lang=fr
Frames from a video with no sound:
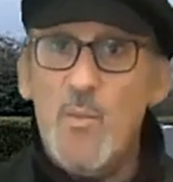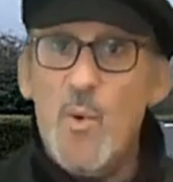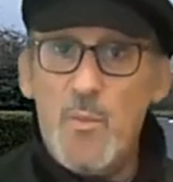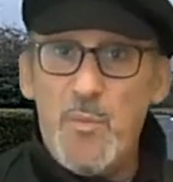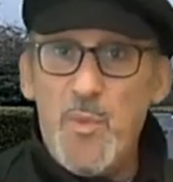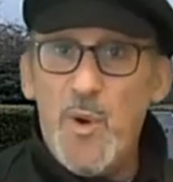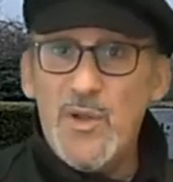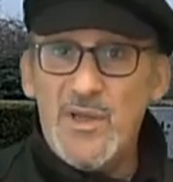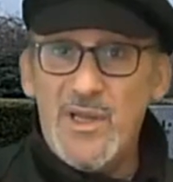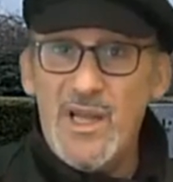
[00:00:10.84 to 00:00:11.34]

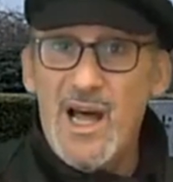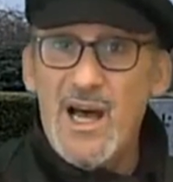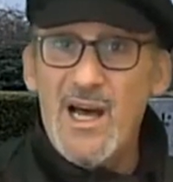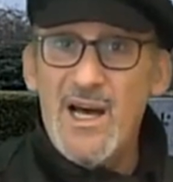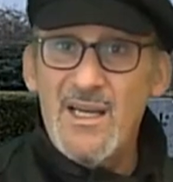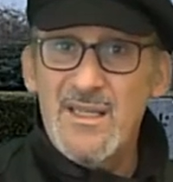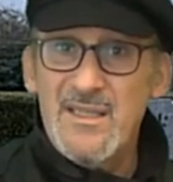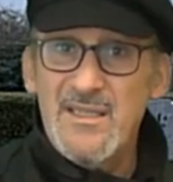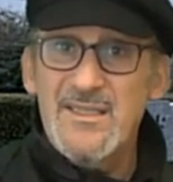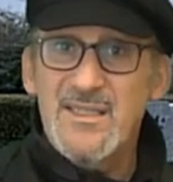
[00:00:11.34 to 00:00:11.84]
Mon pote
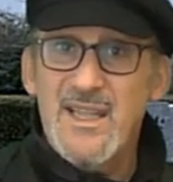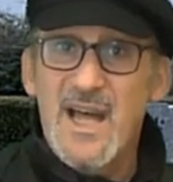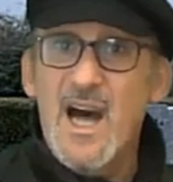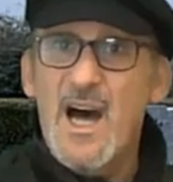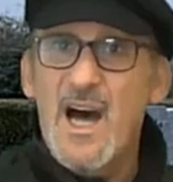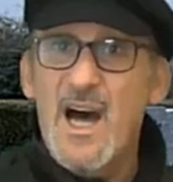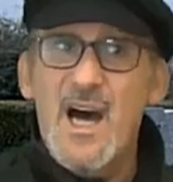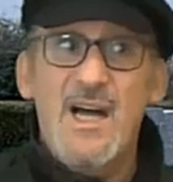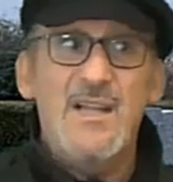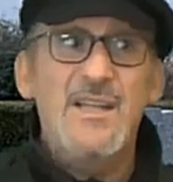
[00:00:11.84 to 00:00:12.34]
là,
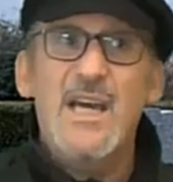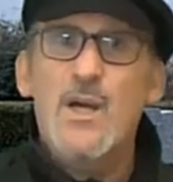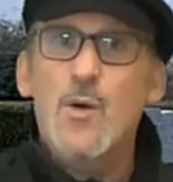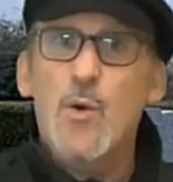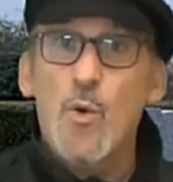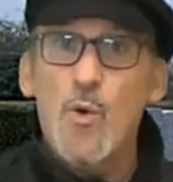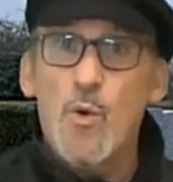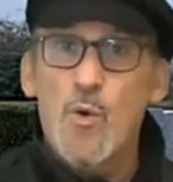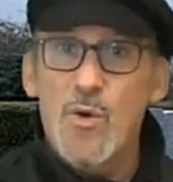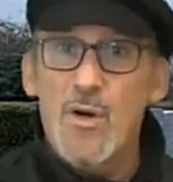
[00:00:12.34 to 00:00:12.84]
c'est un,
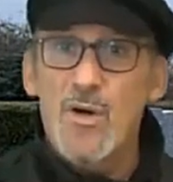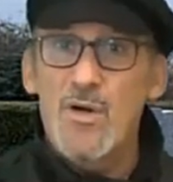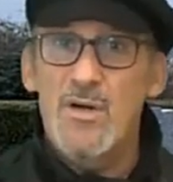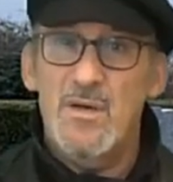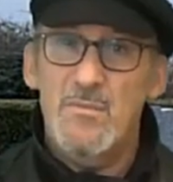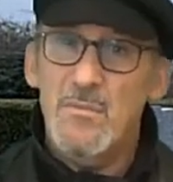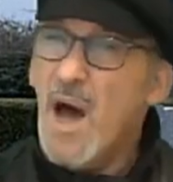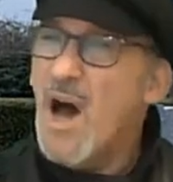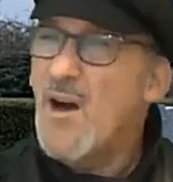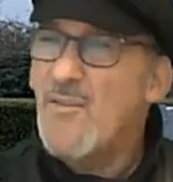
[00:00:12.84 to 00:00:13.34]
écolo,
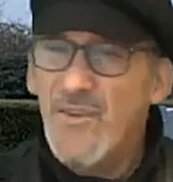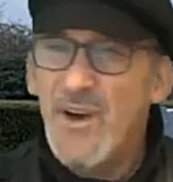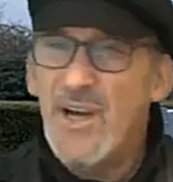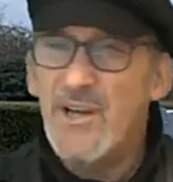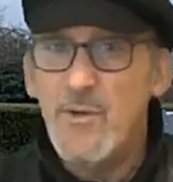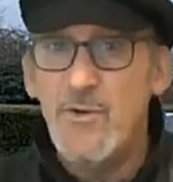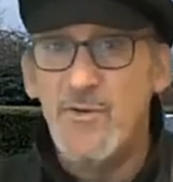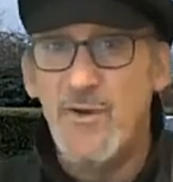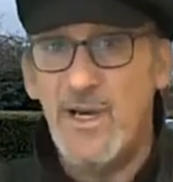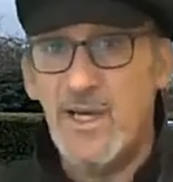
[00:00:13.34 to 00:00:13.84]
un
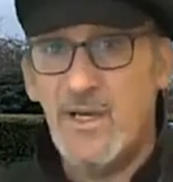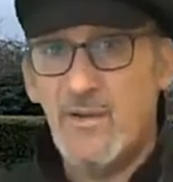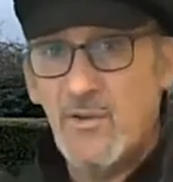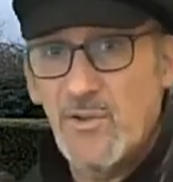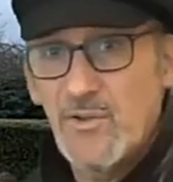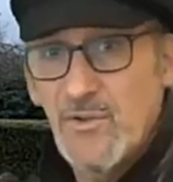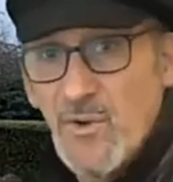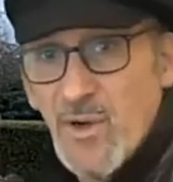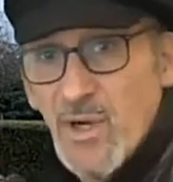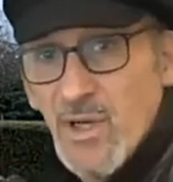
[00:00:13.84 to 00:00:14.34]
vrai de
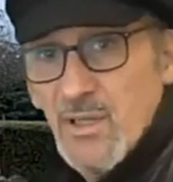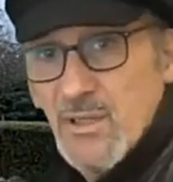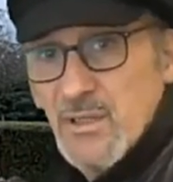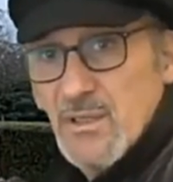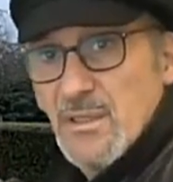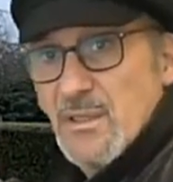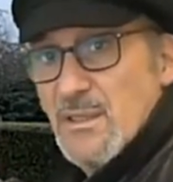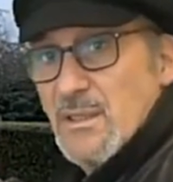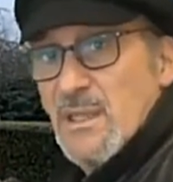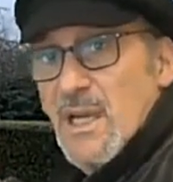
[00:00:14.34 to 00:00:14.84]
vrai quoi, tu vois.
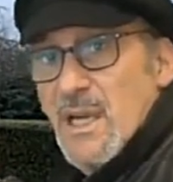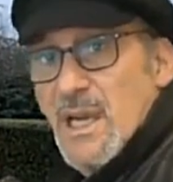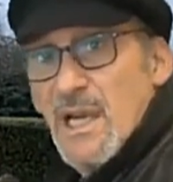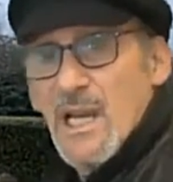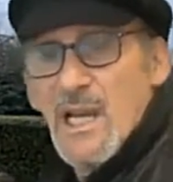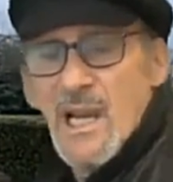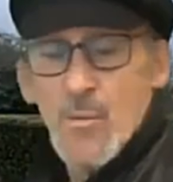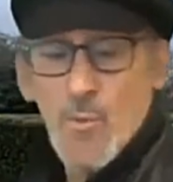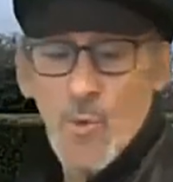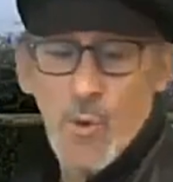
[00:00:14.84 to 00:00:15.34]

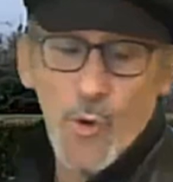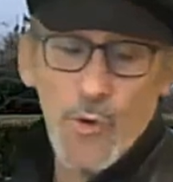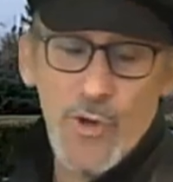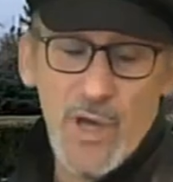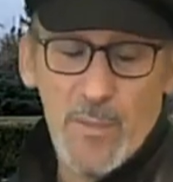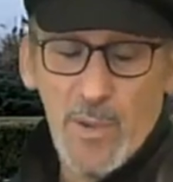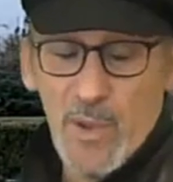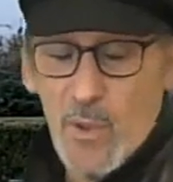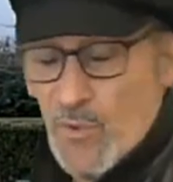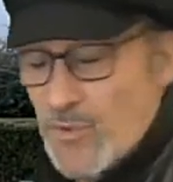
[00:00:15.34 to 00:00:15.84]
Et il a
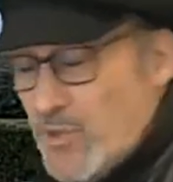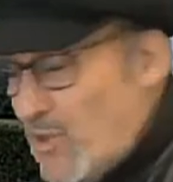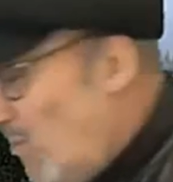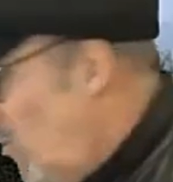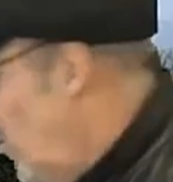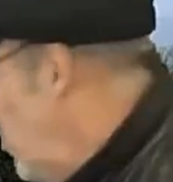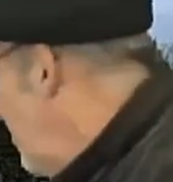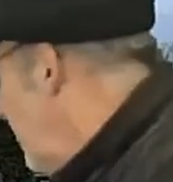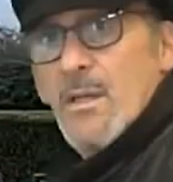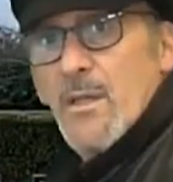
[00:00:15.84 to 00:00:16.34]
mouru il y a pas
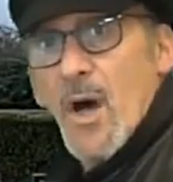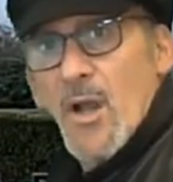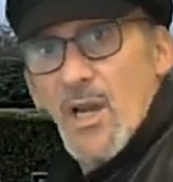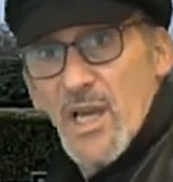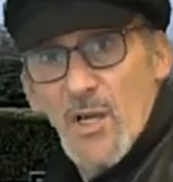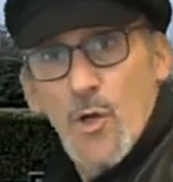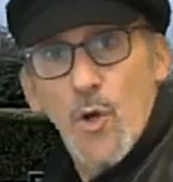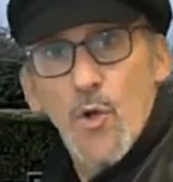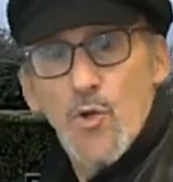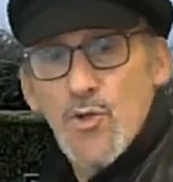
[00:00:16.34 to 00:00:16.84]
longtemps.
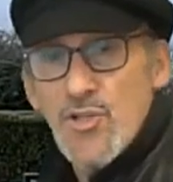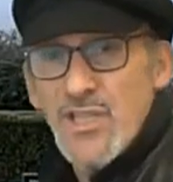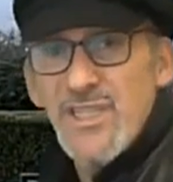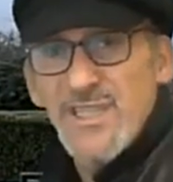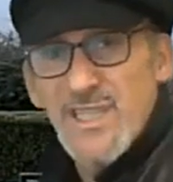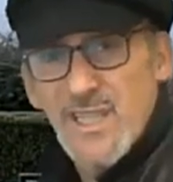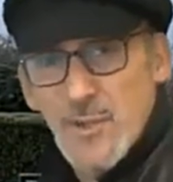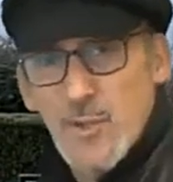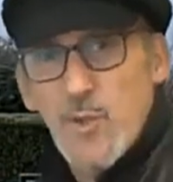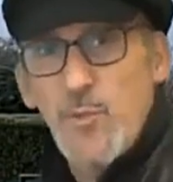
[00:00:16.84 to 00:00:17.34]
Non,
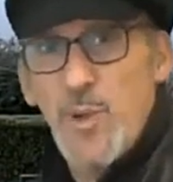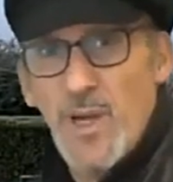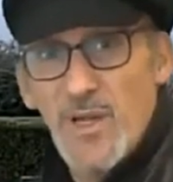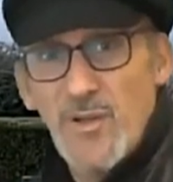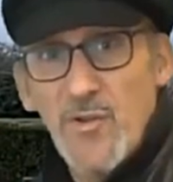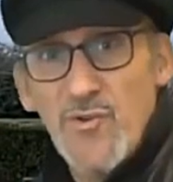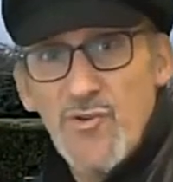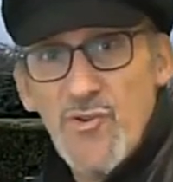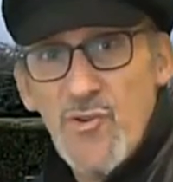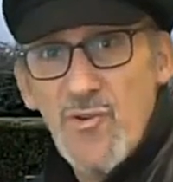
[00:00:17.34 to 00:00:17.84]
l'écologie c'est
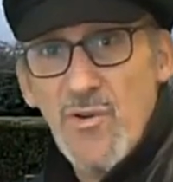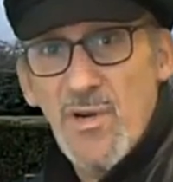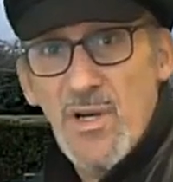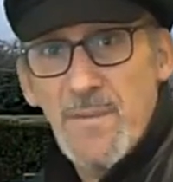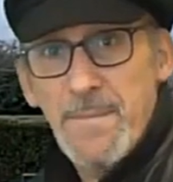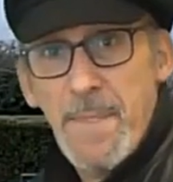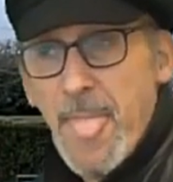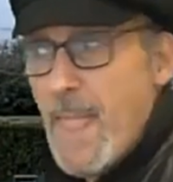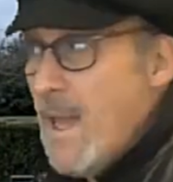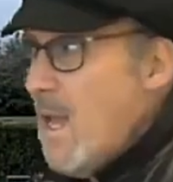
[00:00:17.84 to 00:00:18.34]
super
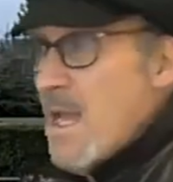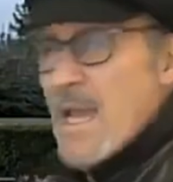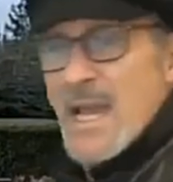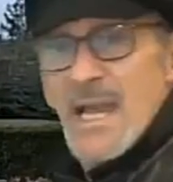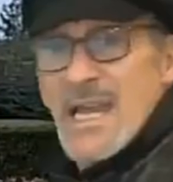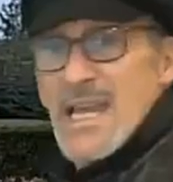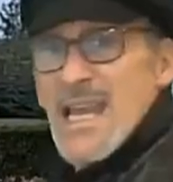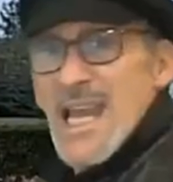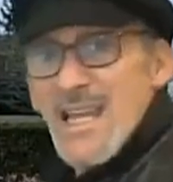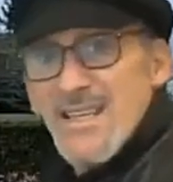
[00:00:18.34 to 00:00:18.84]
dangereux. Hein.
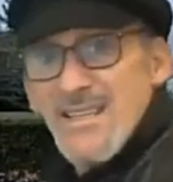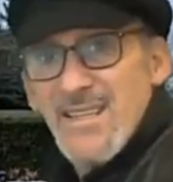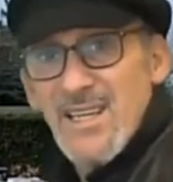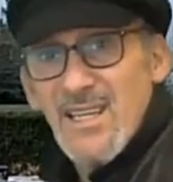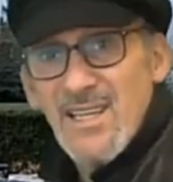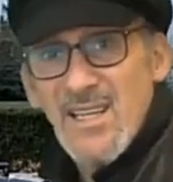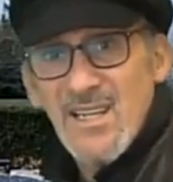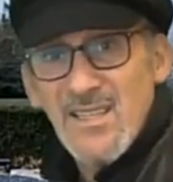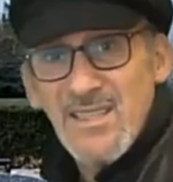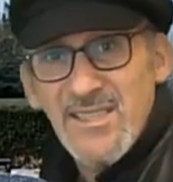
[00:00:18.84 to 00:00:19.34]
Il a
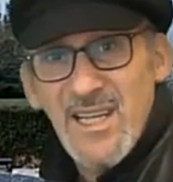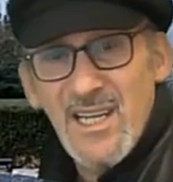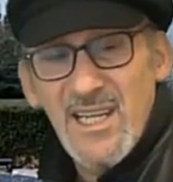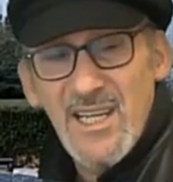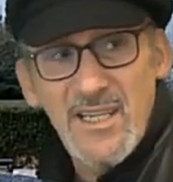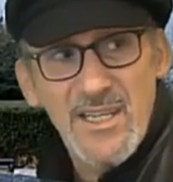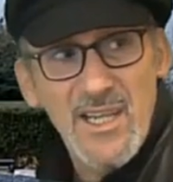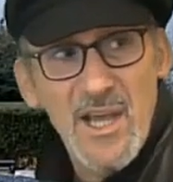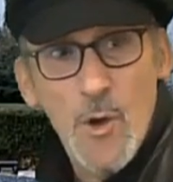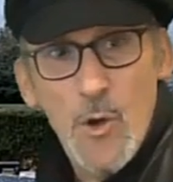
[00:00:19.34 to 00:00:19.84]
essayé
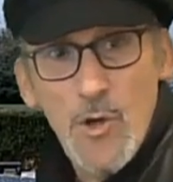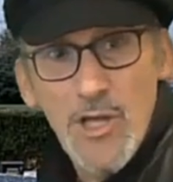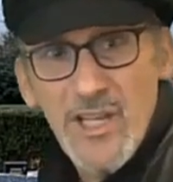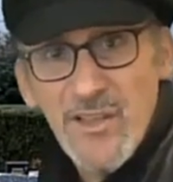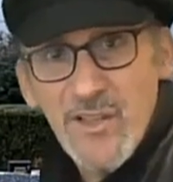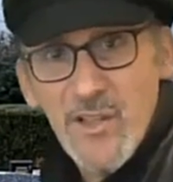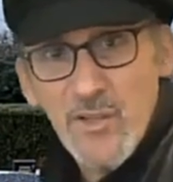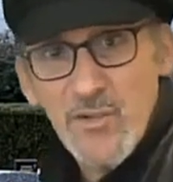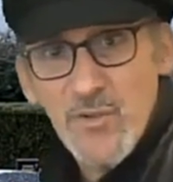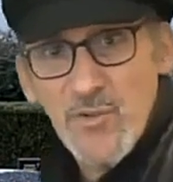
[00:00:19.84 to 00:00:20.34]
d'installer une
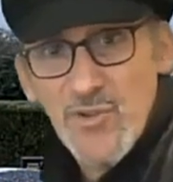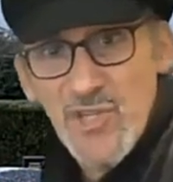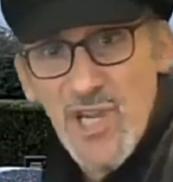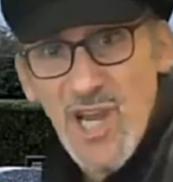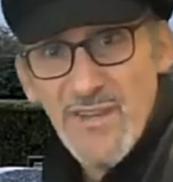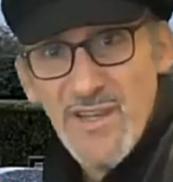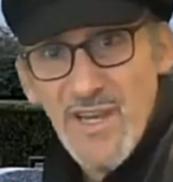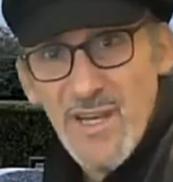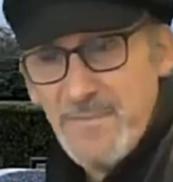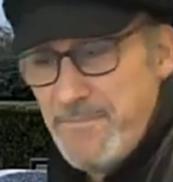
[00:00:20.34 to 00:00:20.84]
éolienne dans
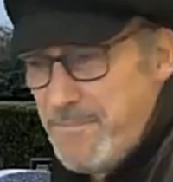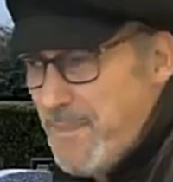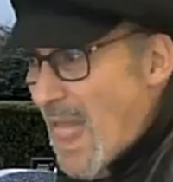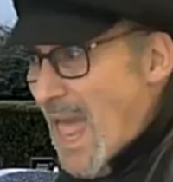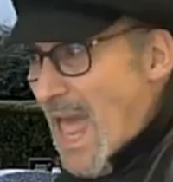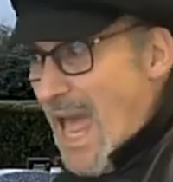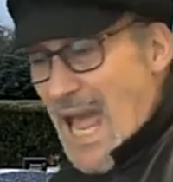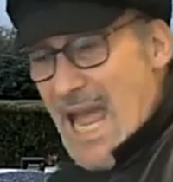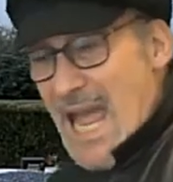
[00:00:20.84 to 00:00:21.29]
son jardin.